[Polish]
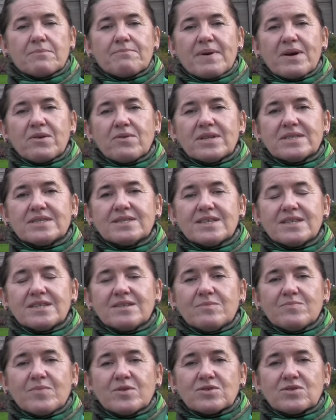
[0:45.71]
Pałac
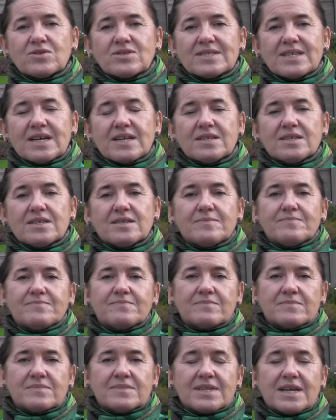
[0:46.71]
ten pozostaje
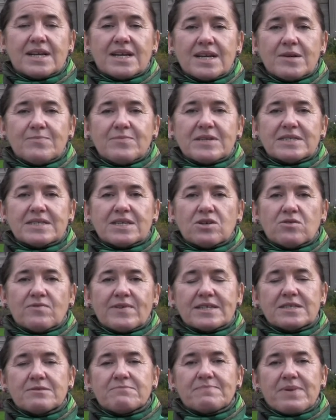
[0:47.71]
najlepiej
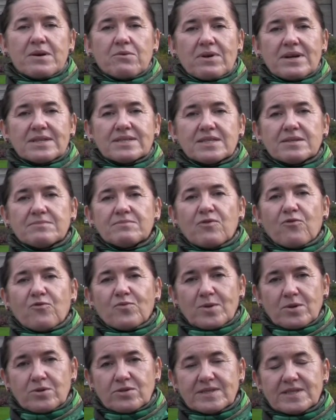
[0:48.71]
zachowanym pałacem
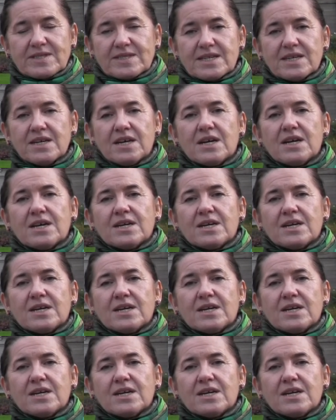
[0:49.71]
w Polsce,